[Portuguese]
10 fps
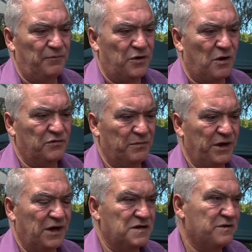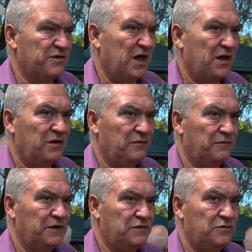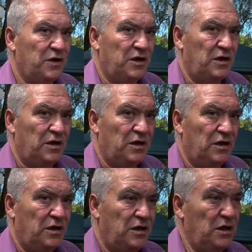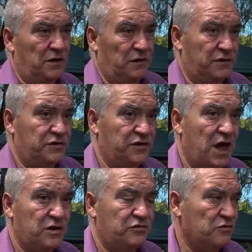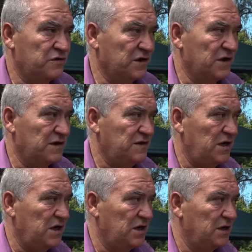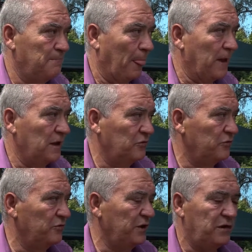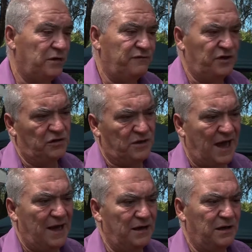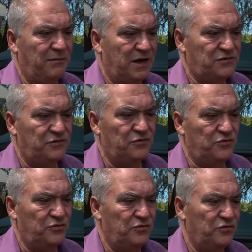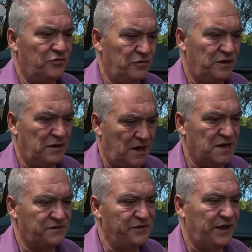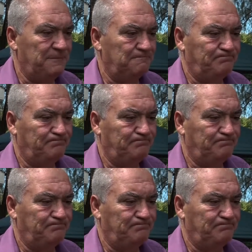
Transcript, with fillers: como também a Casa da Madeira, tudo isso e esses dinheiros, com certeza, eh, é tudo investido cá e lá abaixo do, na Casa da Madeira.